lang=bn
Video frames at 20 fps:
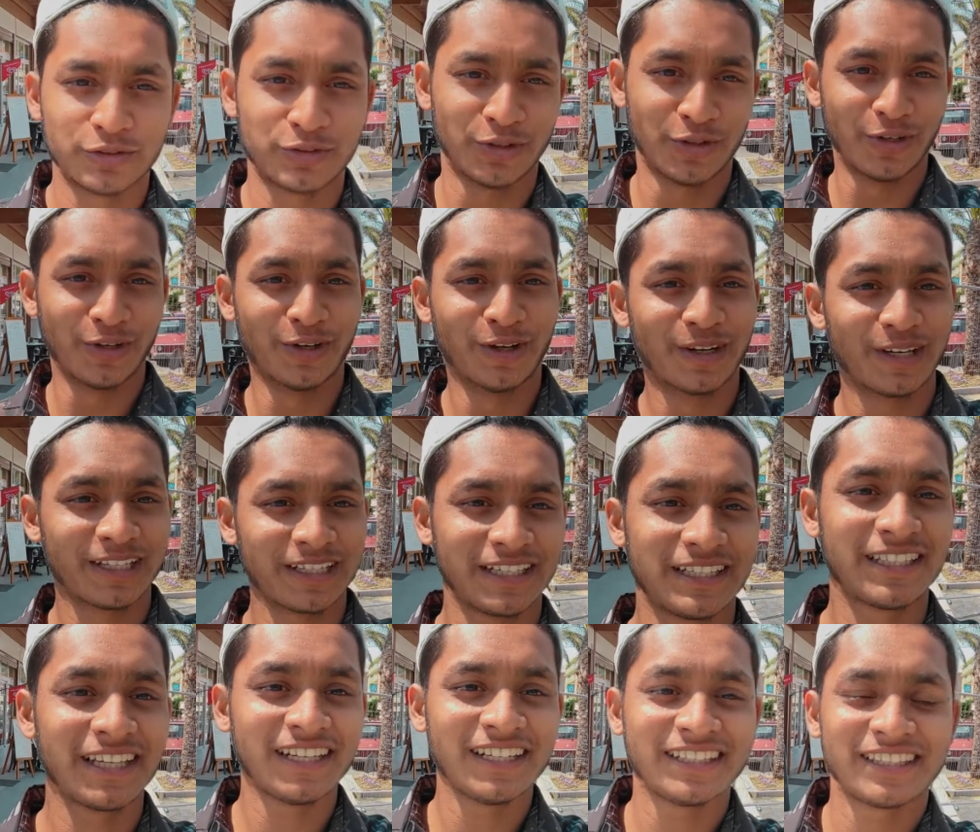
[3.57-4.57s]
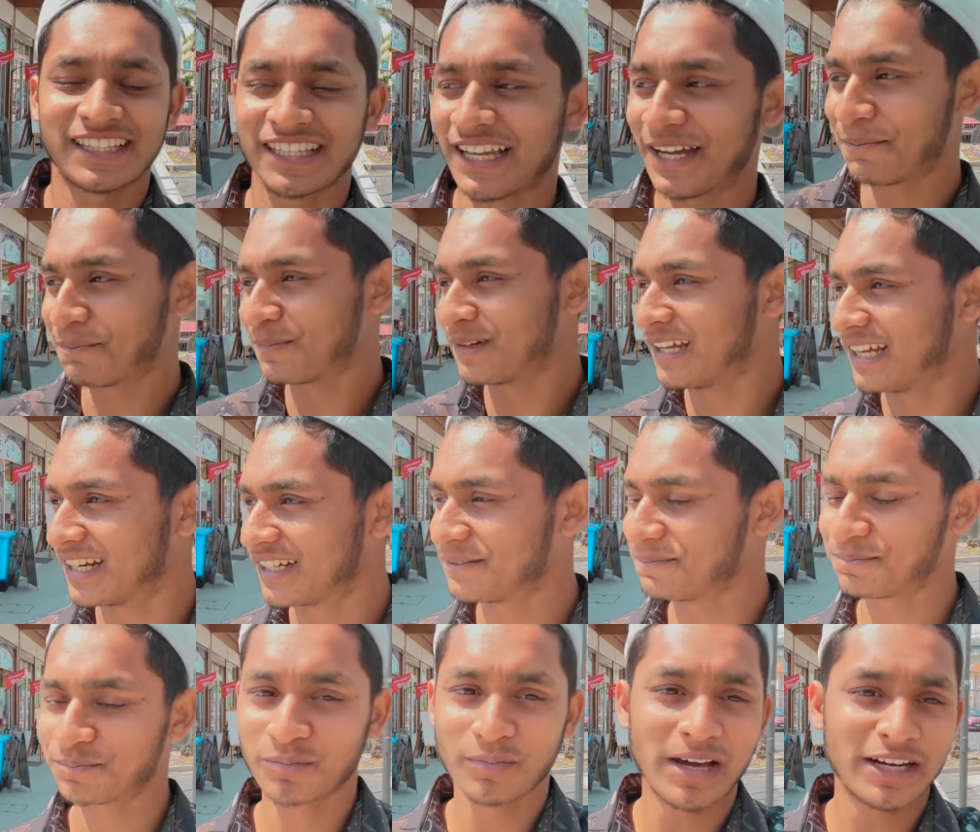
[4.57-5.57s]
তো ইতালিতে আপনার
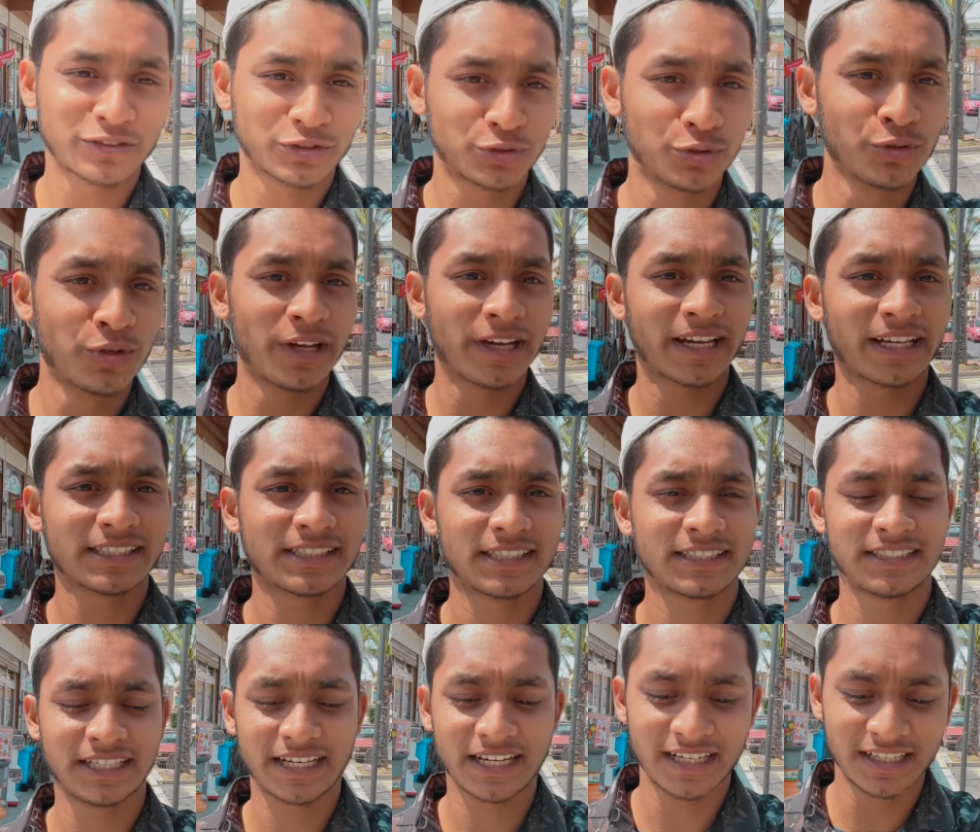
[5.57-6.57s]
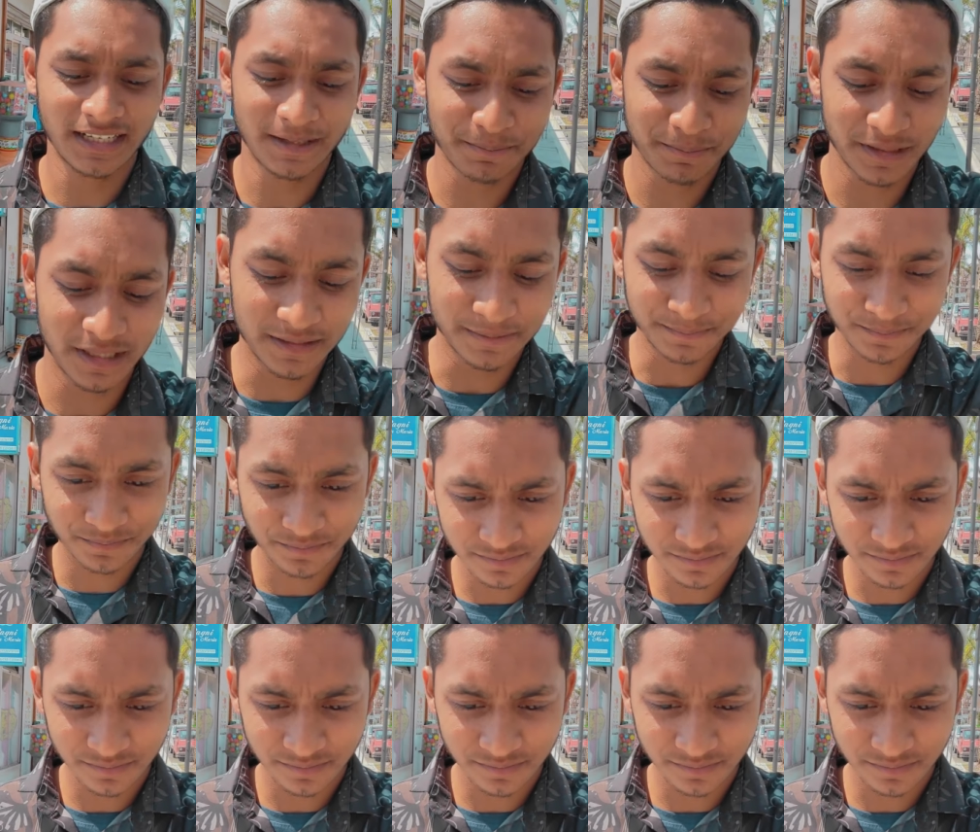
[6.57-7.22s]
মার্চ শুরু হয়ে গেছে যেখানে আপনার